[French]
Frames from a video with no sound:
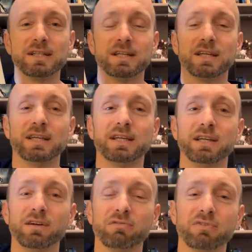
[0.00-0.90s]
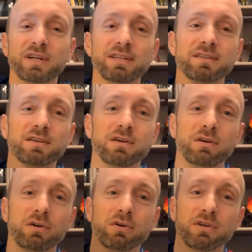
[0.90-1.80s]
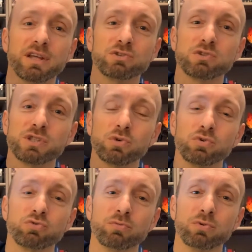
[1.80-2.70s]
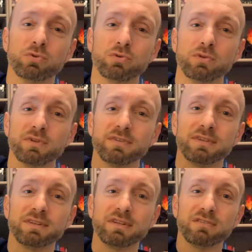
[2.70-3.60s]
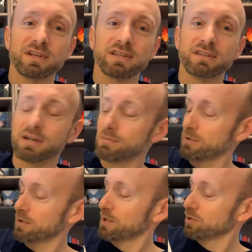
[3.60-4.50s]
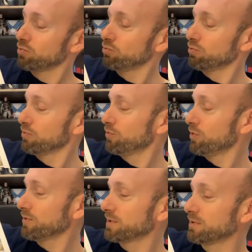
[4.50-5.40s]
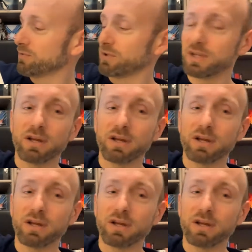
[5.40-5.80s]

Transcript: Et en fait, euh, Katsushiro Otomo, c'est un véritable tour de force qu'il fait.